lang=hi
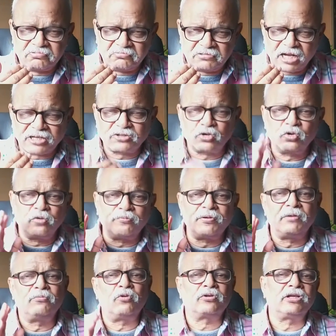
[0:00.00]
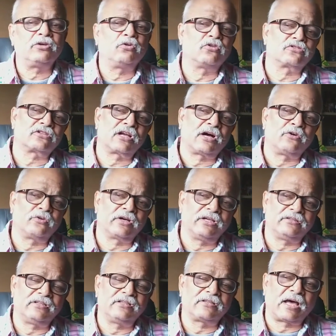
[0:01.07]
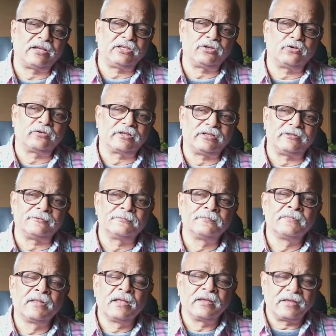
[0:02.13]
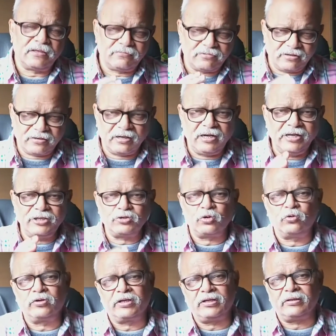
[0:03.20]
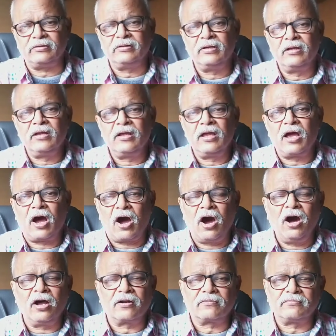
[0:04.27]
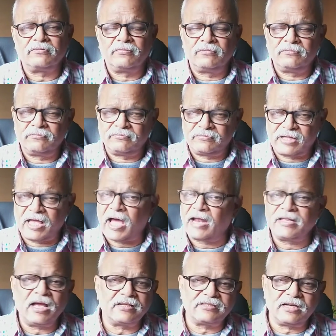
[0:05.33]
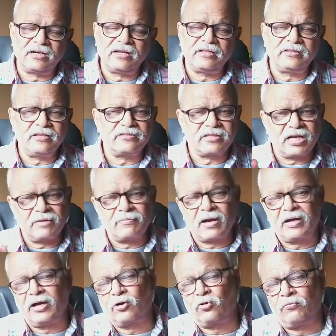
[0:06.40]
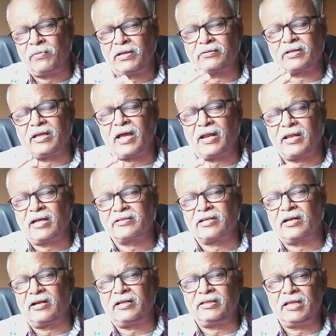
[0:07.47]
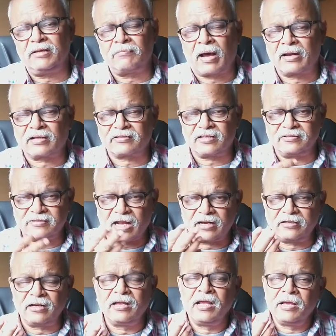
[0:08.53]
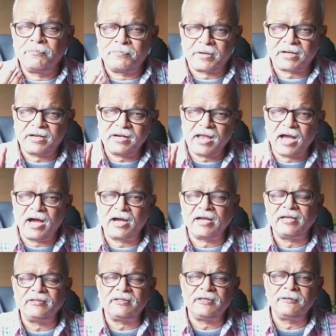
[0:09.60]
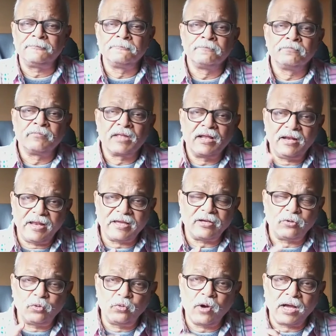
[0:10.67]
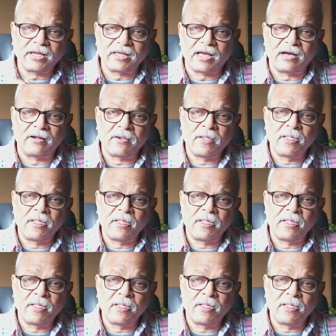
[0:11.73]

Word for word: दर्जनों फिल्मों की घोषणा हो गई थी तारीखों की कि रिलीज होंगी और तैयारियां चल रही थी सिनेमा घरों में तैयारियां चल रही थी मानक संचालन प्रक्रिया आ गई थी लेकिन हुआ क्या